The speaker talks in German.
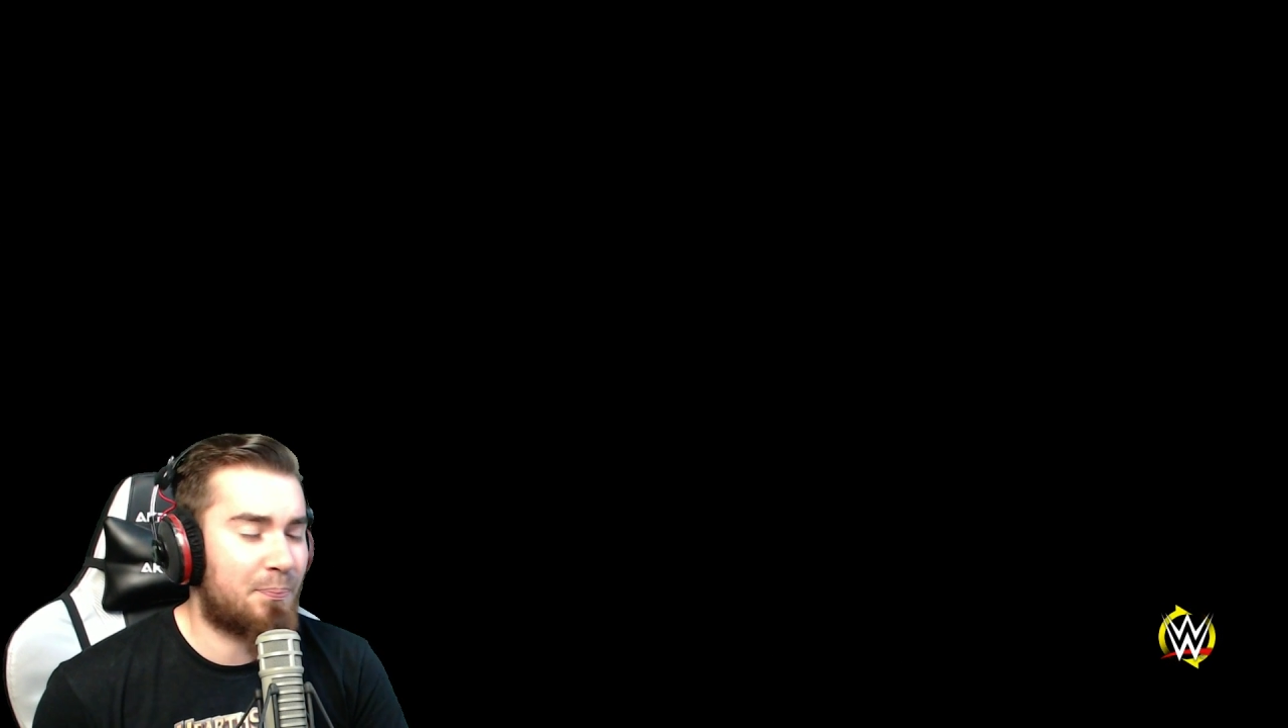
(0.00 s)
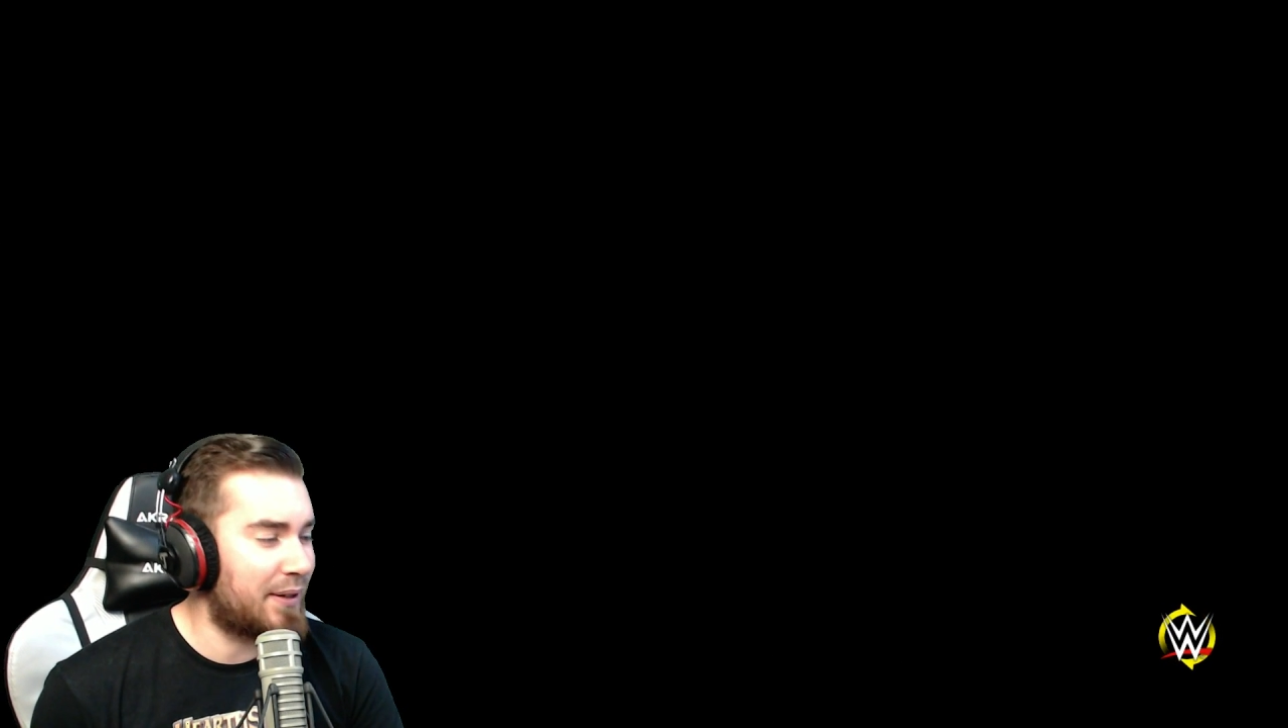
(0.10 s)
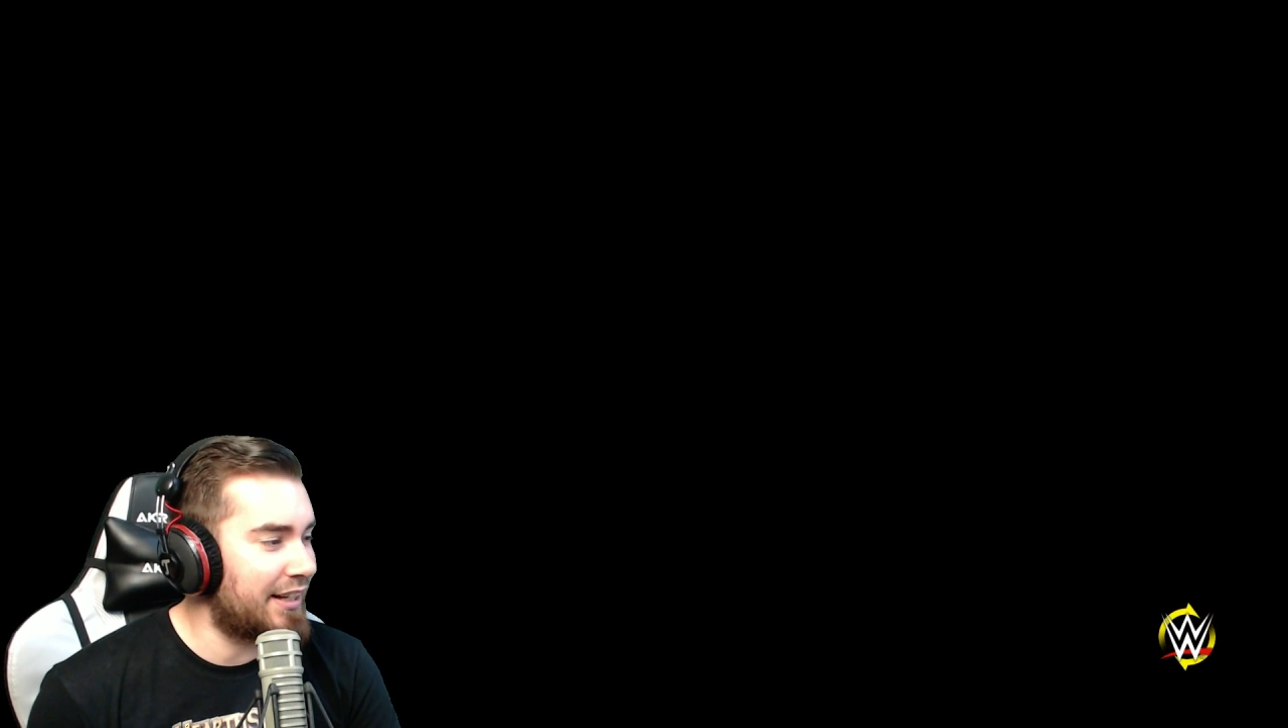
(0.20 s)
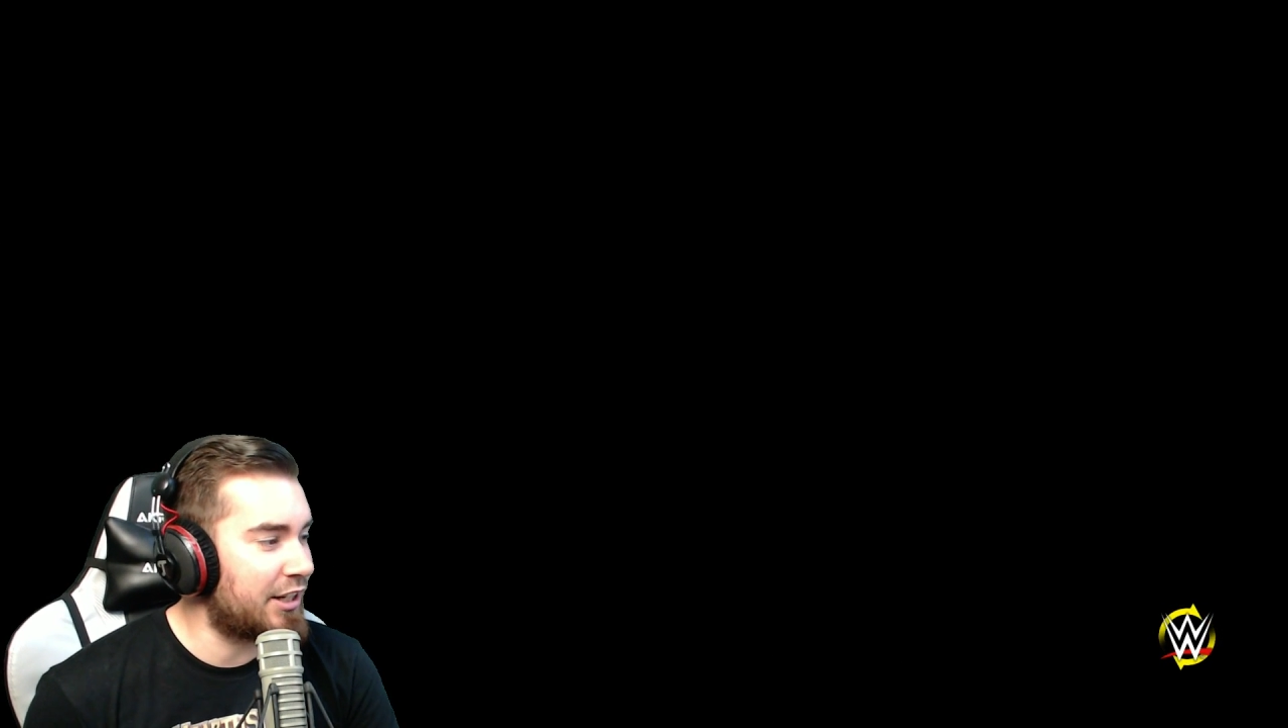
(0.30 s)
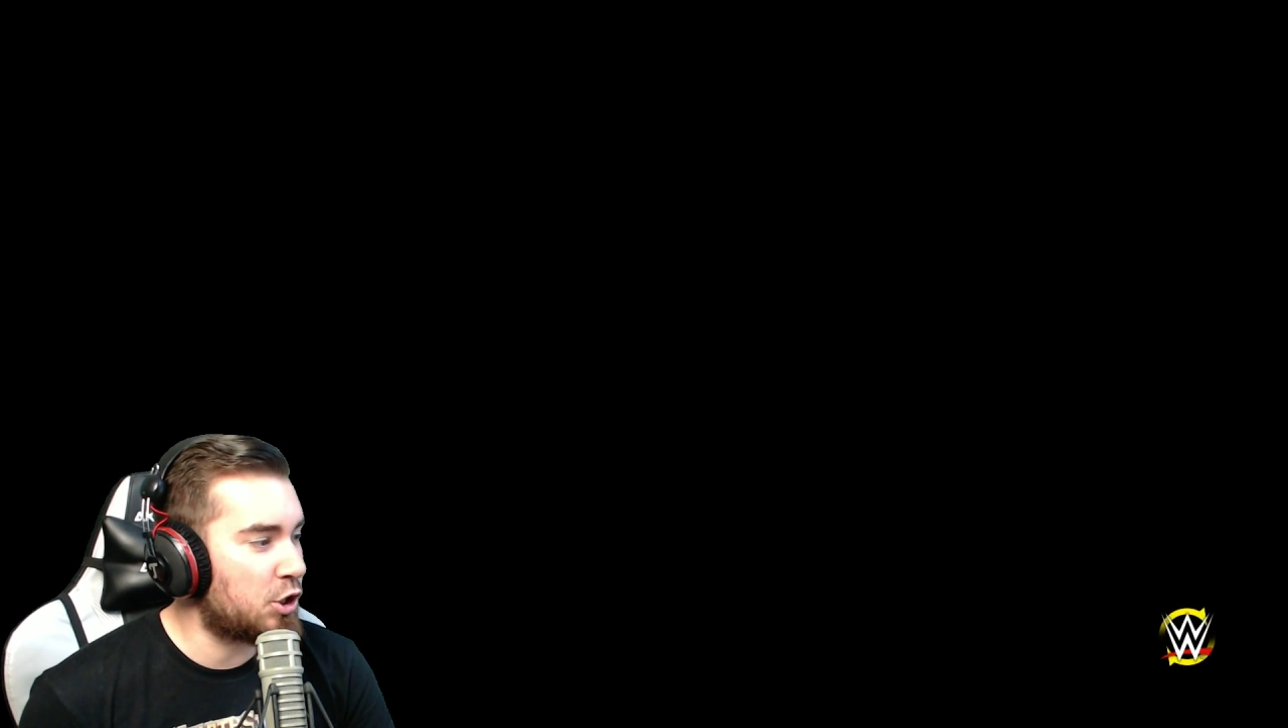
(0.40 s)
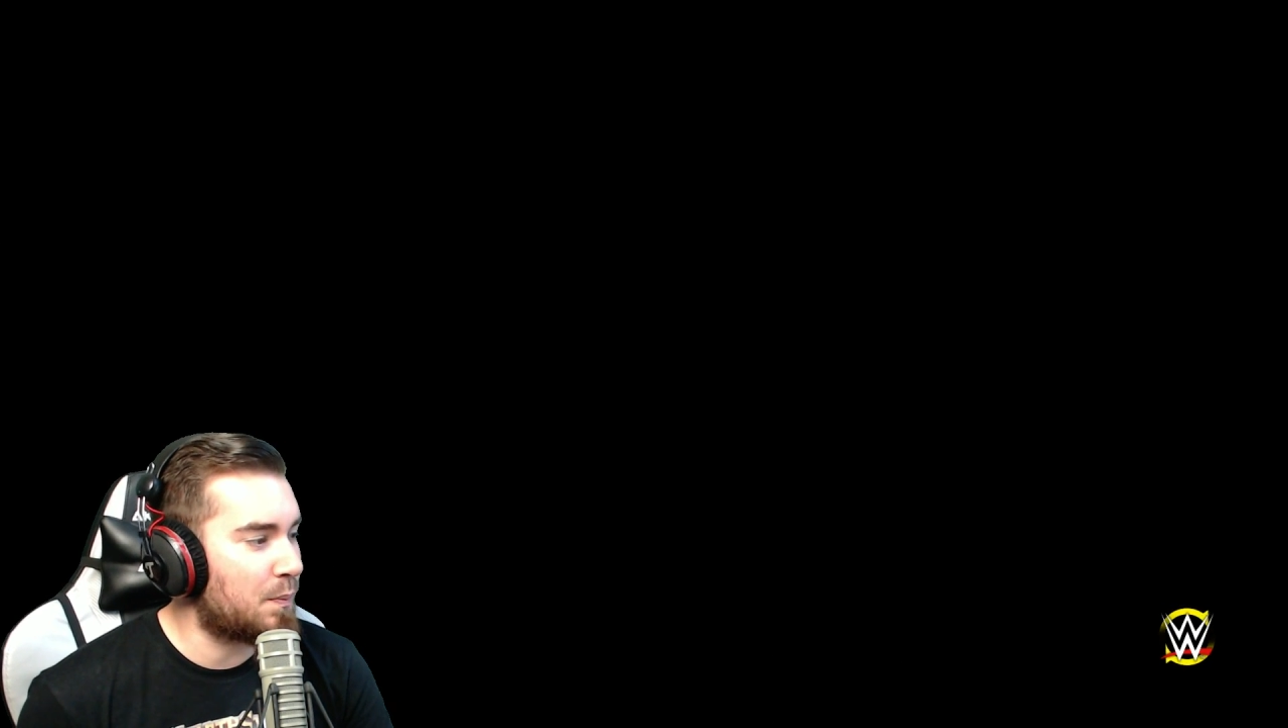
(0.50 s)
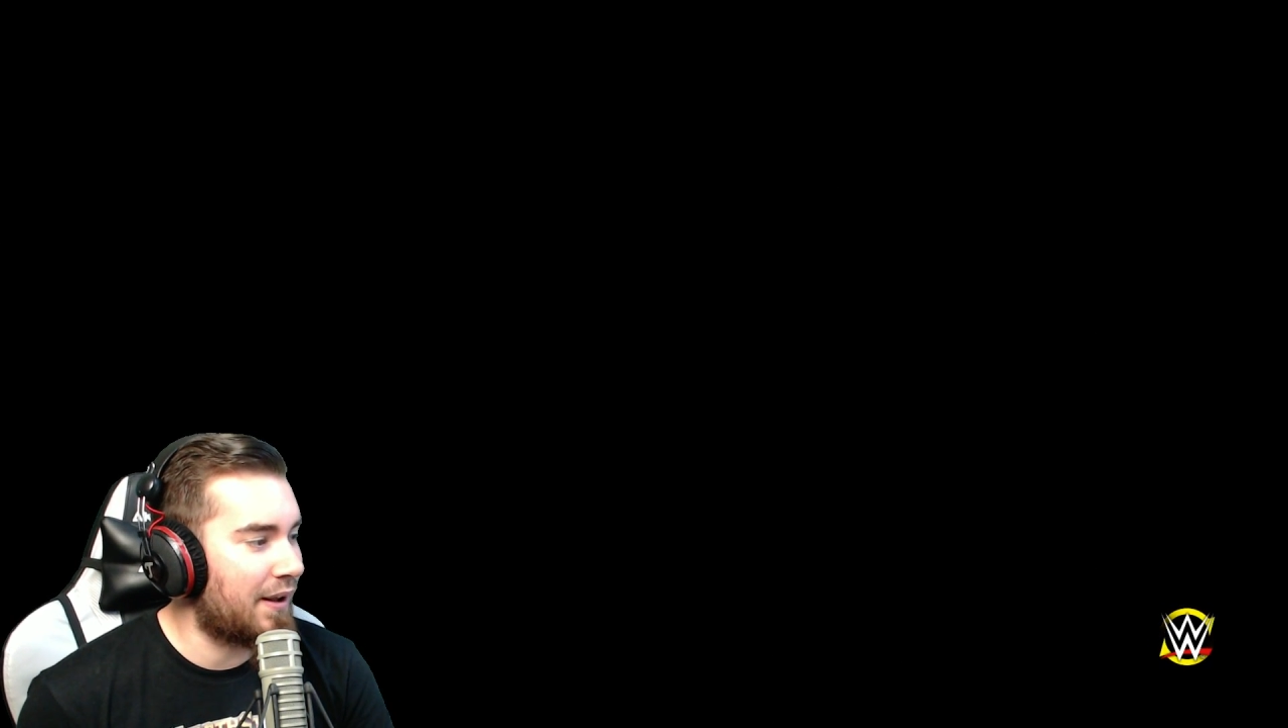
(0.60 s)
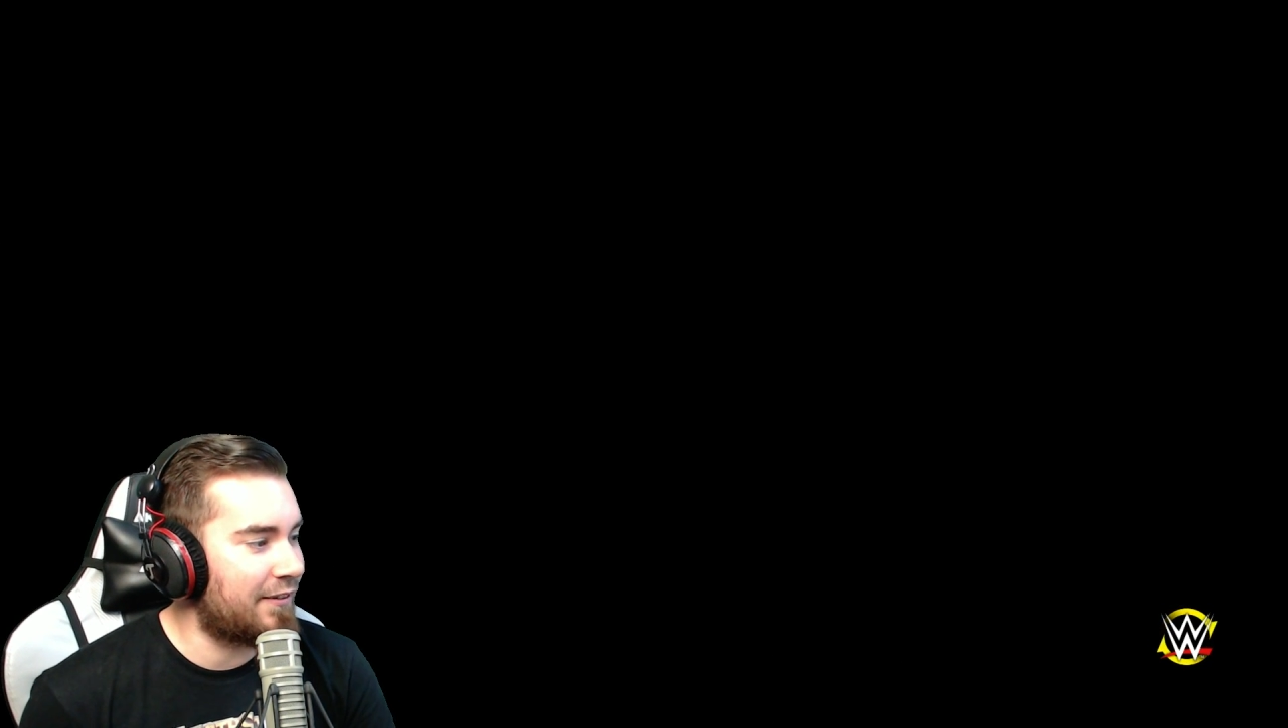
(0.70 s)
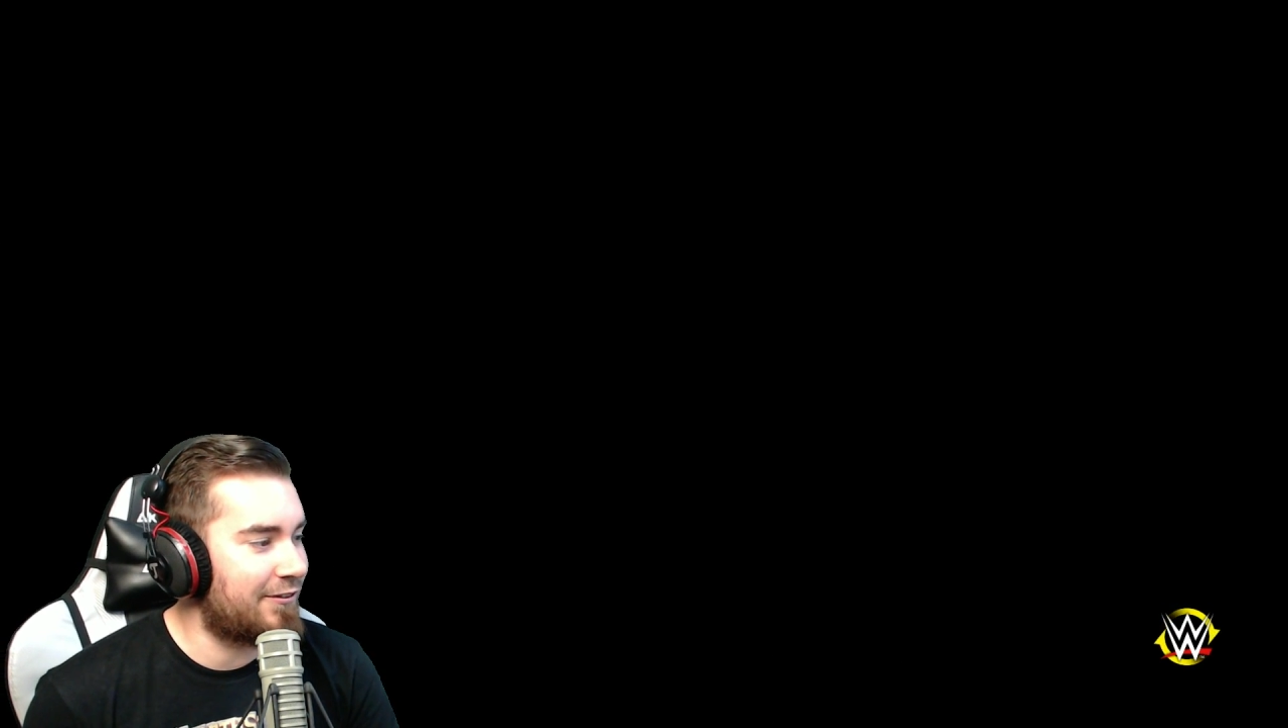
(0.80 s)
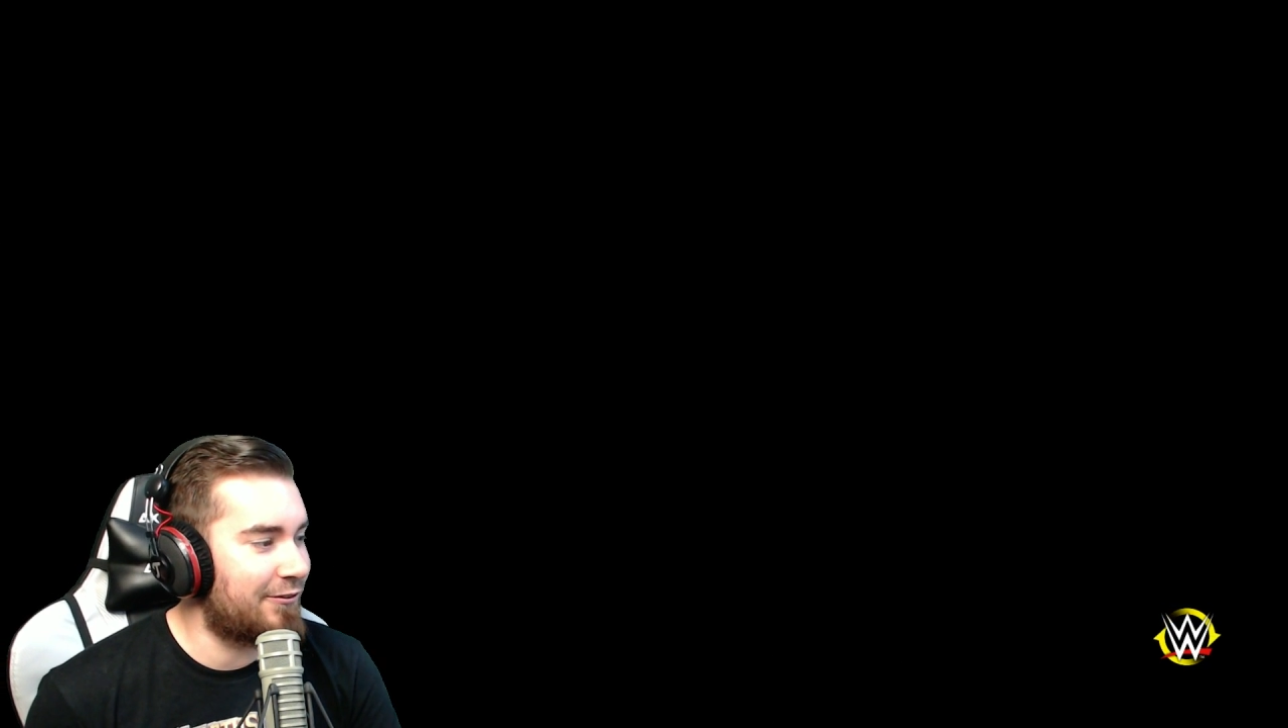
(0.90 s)
bin ich
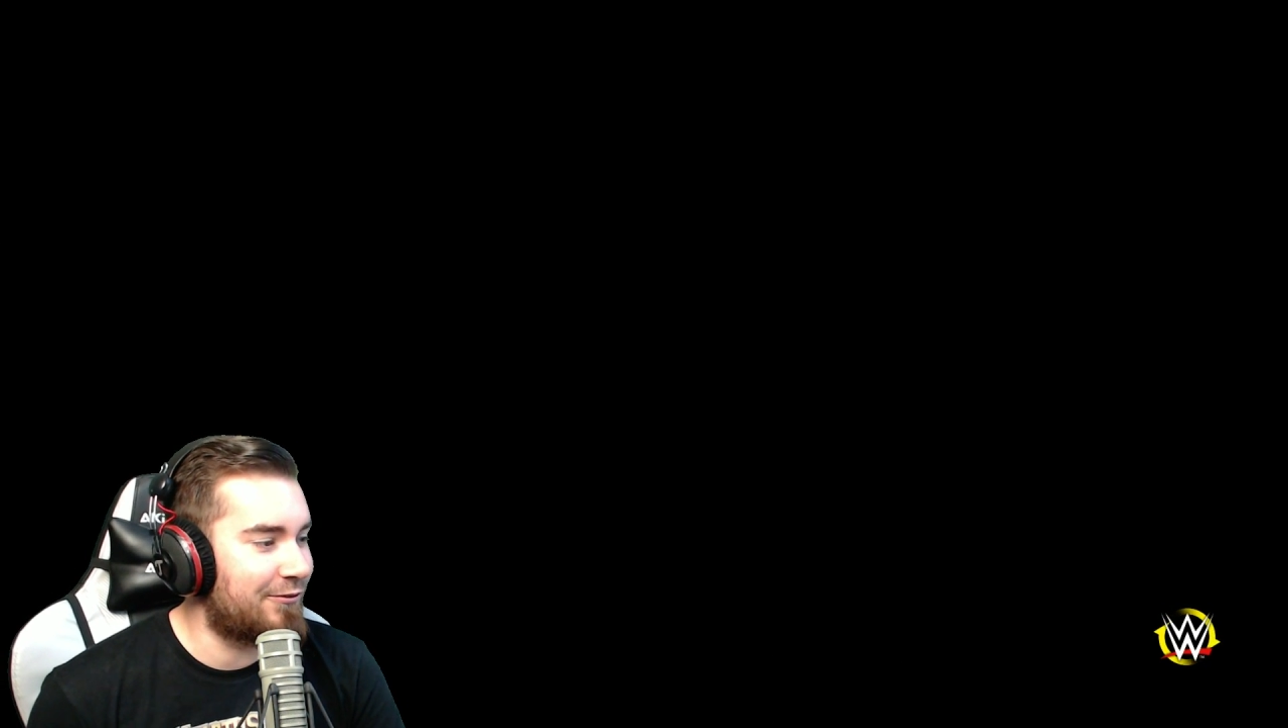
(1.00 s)
gespannt,